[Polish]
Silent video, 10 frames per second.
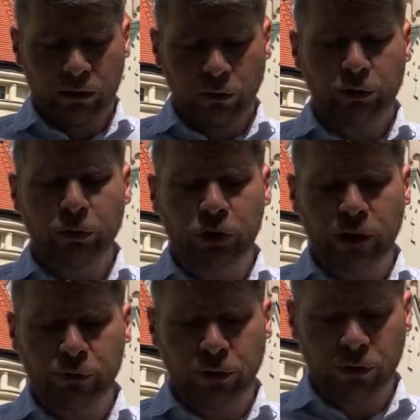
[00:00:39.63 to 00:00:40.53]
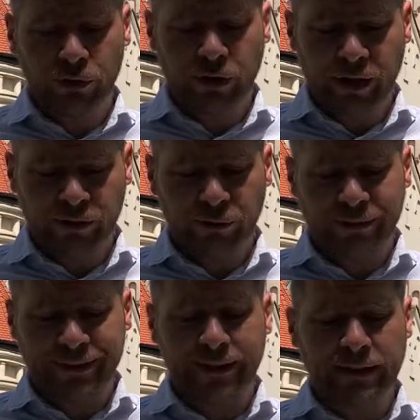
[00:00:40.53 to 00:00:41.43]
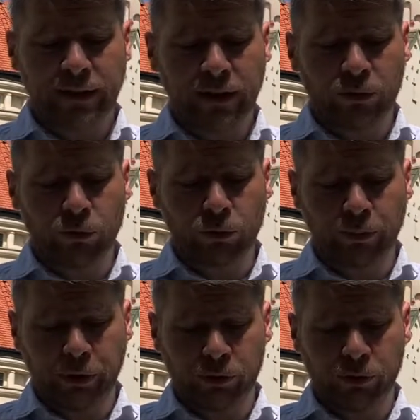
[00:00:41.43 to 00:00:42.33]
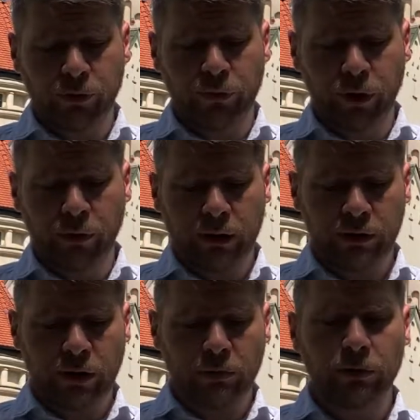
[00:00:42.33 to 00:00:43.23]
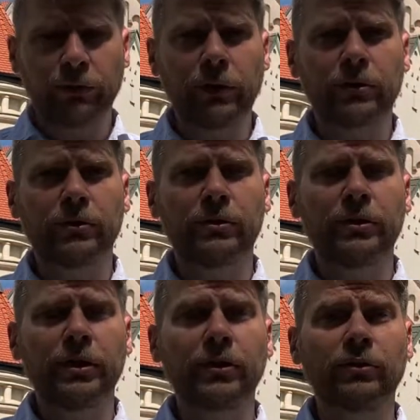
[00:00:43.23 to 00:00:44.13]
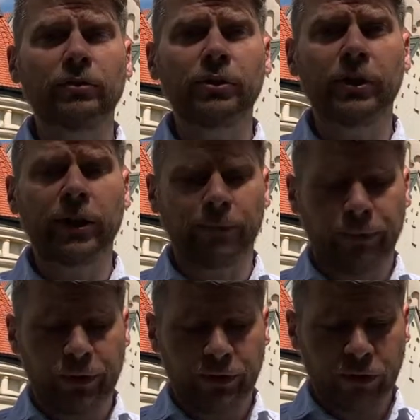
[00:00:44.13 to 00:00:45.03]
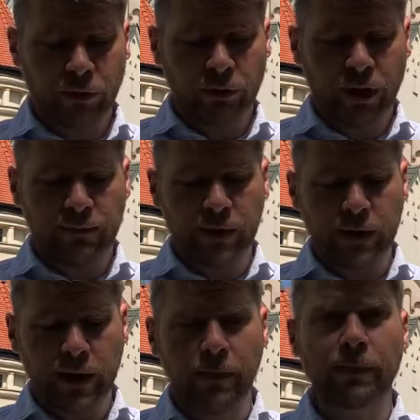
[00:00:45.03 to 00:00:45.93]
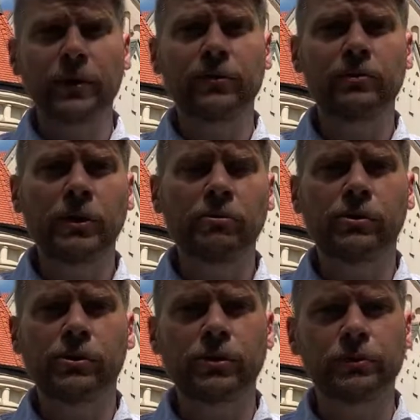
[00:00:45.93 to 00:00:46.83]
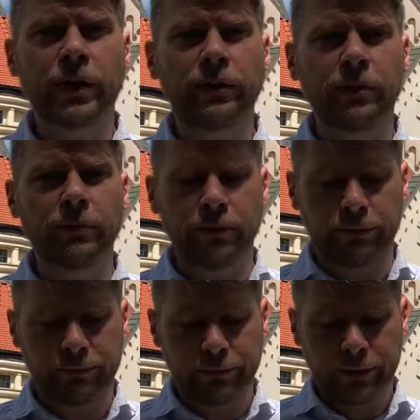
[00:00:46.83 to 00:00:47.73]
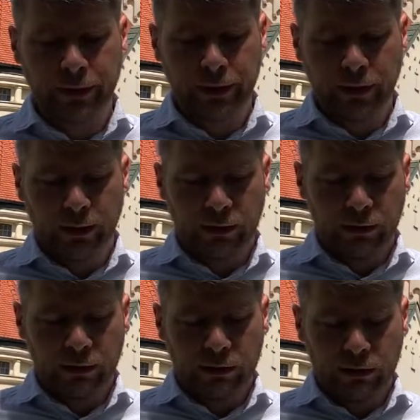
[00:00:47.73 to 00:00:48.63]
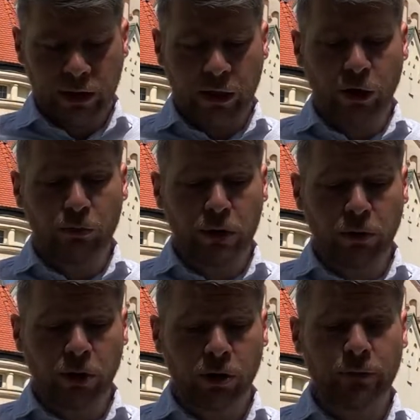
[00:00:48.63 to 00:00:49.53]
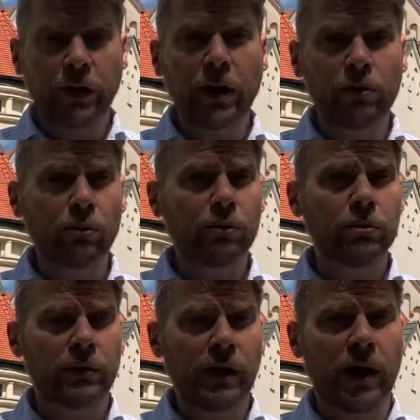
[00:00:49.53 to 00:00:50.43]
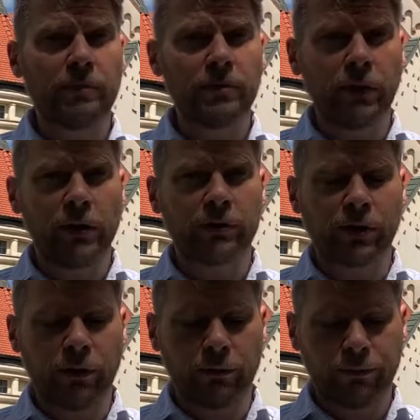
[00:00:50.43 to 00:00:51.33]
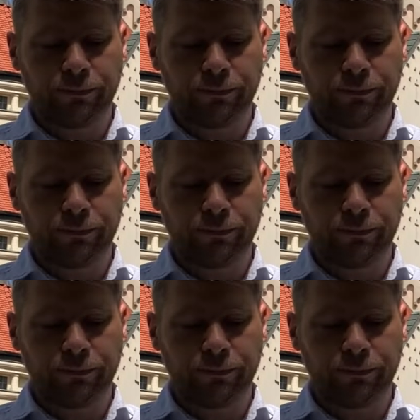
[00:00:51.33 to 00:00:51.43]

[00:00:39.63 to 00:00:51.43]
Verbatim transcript: Usłyszawszy to, że Jezus z Nazaretu począł wołać i mówić: Jezusie, synu Dawida, zmiłuj się nade mną. I gromiło go wielu, aby milczał.